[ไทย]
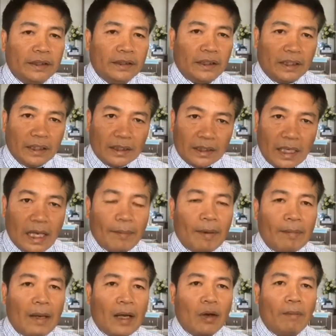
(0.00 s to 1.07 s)
จะเดินหน้าไป
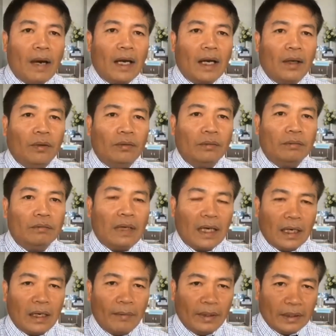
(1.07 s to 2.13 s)
มากกว่าบ้านเรา บ้า
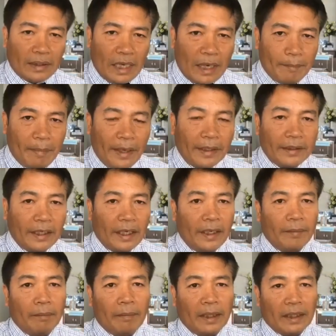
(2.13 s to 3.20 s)
นเราพัฒนาไปแต่
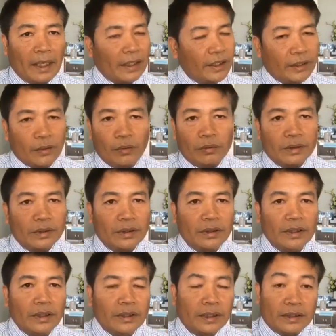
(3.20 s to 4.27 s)
พัฒนาจิตคน
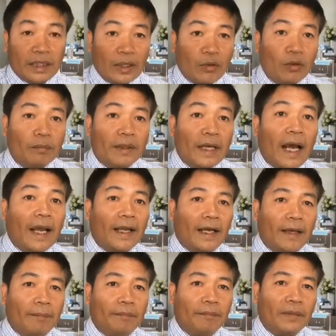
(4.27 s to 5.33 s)
จิตใจคนไม่ได้
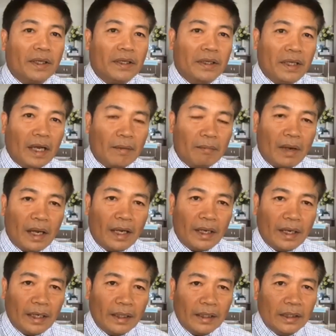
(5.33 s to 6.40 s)
ครับ ยังมา
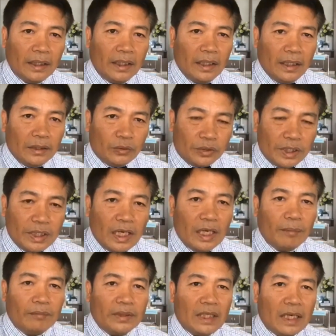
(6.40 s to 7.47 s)
อยู่ที่เดิ
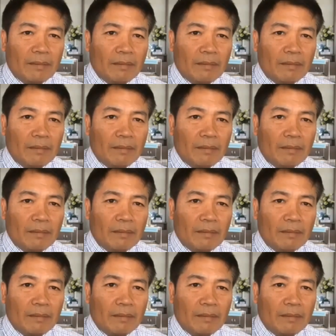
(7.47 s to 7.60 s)
มยั